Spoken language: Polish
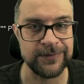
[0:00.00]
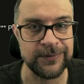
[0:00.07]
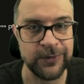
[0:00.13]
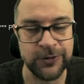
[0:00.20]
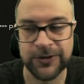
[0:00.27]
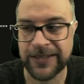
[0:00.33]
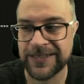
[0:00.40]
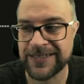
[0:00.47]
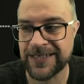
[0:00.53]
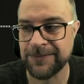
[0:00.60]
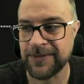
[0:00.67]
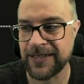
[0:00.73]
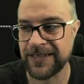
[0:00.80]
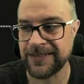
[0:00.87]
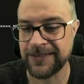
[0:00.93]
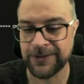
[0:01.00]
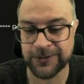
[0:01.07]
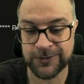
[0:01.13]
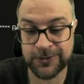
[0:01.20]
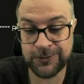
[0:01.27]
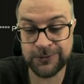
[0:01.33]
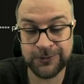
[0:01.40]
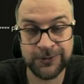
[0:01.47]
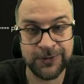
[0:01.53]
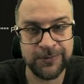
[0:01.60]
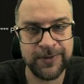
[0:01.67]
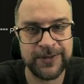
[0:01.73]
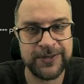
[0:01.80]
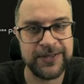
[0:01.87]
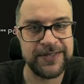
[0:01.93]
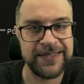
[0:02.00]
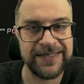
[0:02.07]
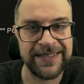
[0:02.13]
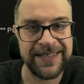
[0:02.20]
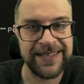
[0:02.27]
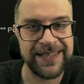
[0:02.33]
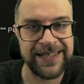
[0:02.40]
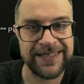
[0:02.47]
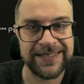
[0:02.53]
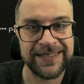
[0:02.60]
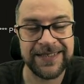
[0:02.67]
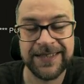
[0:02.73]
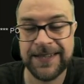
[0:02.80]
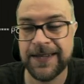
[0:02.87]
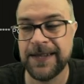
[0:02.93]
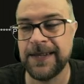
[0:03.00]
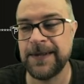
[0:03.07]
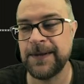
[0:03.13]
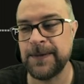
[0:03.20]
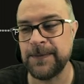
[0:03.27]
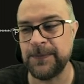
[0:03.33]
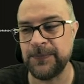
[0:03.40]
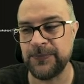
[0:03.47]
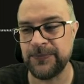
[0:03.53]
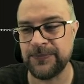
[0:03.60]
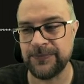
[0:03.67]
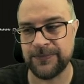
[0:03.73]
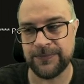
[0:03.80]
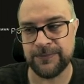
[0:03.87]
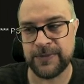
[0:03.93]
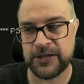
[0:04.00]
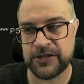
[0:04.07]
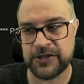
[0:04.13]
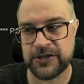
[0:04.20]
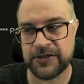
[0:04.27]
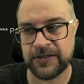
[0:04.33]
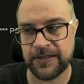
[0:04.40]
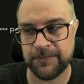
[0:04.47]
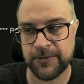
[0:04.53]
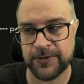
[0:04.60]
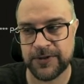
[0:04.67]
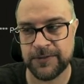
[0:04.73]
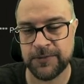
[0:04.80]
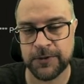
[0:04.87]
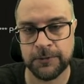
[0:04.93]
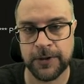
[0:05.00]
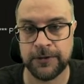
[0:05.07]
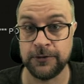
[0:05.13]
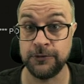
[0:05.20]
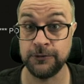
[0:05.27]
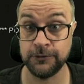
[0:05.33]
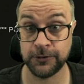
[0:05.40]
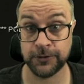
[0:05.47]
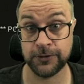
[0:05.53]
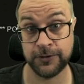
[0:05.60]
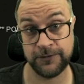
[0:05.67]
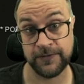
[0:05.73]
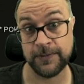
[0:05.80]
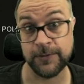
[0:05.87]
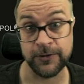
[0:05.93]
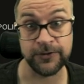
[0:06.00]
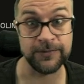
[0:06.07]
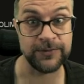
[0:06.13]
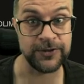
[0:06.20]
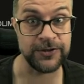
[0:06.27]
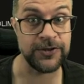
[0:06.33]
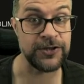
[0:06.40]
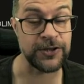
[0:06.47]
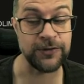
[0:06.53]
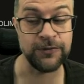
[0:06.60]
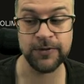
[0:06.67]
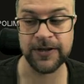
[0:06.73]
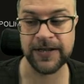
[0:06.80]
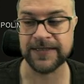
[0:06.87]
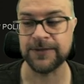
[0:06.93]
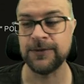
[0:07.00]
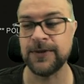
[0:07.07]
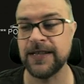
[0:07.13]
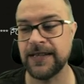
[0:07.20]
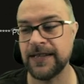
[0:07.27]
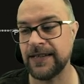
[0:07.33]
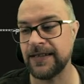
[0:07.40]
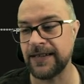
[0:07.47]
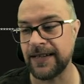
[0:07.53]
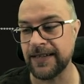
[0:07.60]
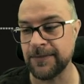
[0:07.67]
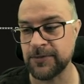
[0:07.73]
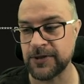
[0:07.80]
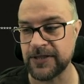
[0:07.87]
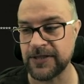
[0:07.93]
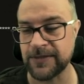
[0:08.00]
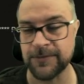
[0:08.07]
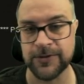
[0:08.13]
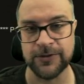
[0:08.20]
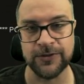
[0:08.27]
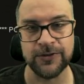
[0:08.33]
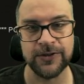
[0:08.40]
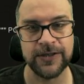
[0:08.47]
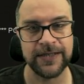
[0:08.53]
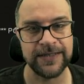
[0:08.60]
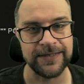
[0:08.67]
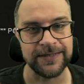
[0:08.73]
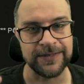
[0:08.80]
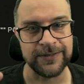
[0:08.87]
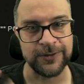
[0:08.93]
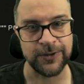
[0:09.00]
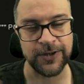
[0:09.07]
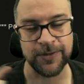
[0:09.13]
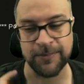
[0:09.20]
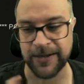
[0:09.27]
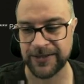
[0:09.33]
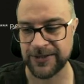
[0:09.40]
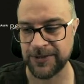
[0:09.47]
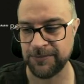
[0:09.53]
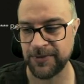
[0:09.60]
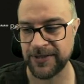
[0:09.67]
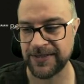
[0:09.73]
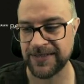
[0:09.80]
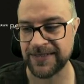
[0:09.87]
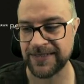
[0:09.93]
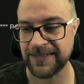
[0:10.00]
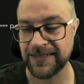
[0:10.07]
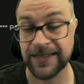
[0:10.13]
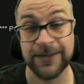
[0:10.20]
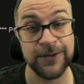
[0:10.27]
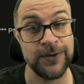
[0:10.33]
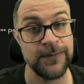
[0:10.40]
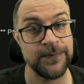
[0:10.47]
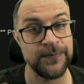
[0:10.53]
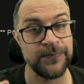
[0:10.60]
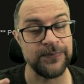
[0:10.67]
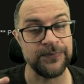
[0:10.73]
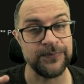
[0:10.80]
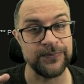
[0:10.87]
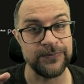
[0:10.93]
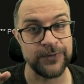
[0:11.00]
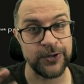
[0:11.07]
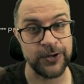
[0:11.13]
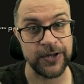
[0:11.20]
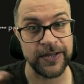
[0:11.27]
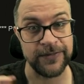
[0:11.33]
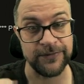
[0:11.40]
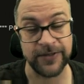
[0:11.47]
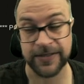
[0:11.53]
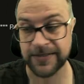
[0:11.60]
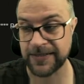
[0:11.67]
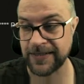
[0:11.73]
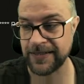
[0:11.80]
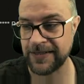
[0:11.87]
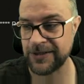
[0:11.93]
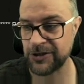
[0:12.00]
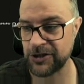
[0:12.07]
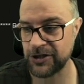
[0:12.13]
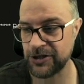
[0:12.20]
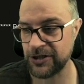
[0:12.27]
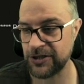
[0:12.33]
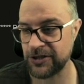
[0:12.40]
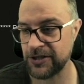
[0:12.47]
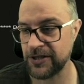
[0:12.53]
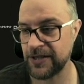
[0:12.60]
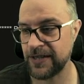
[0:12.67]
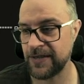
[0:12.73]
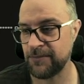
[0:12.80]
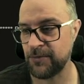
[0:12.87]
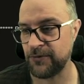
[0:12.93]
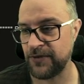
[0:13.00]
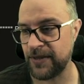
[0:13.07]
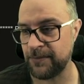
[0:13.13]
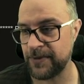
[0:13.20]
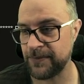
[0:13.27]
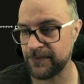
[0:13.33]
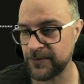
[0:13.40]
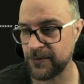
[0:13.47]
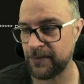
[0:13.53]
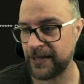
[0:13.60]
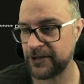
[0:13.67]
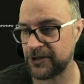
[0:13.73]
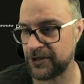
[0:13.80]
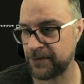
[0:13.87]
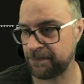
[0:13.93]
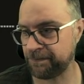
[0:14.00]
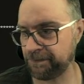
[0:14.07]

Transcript: odnajdziemy, kiedy konstruktor będzie z innej klasy. Myślę, że ten prosty przykład już coś Wam o tym dziedziczeniu pokazał, ale przyjdziemy do y, trochę bardziej precyzyjnego, mm, trochę więcej jeszcze rzeczy powiemy. Zobaczcie.